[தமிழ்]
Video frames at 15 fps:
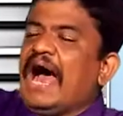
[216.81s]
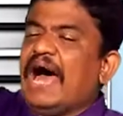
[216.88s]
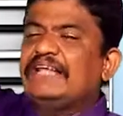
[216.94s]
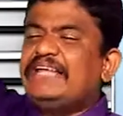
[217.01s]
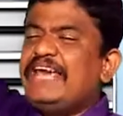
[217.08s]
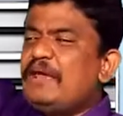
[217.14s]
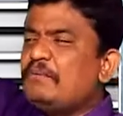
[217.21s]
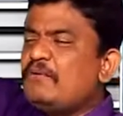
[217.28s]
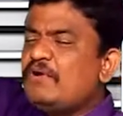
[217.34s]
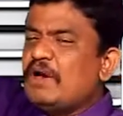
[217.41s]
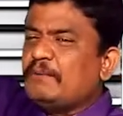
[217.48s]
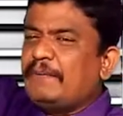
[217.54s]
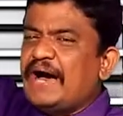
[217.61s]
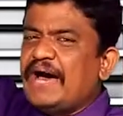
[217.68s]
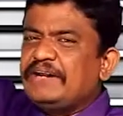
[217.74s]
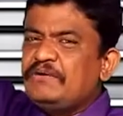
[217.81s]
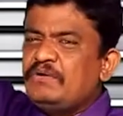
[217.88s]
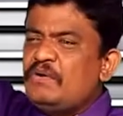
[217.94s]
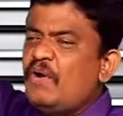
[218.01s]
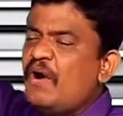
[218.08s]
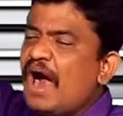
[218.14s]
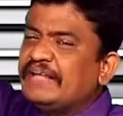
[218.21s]
அதே போல
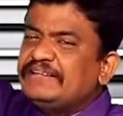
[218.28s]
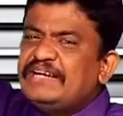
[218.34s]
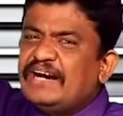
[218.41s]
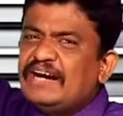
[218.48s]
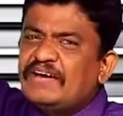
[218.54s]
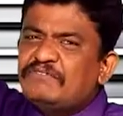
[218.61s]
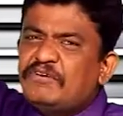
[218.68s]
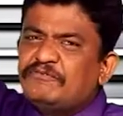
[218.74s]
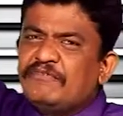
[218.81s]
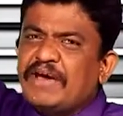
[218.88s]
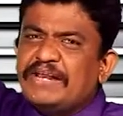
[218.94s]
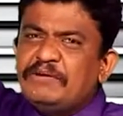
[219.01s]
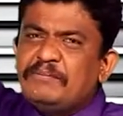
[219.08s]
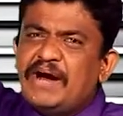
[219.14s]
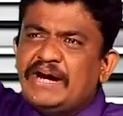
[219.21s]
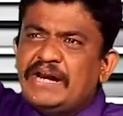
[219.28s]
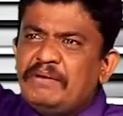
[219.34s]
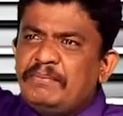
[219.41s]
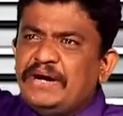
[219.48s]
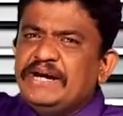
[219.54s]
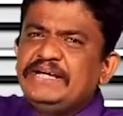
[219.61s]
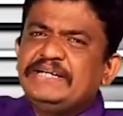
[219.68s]
பாருங்க அதிகளவு
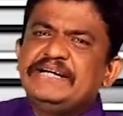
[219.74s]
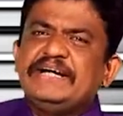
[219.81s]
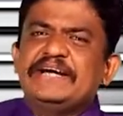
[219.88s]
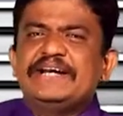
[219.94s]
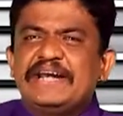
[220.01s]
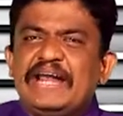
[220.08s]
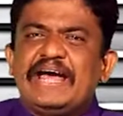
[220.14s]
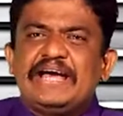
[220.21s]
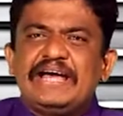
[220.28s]
வருமானம் எடுக்குகின்ற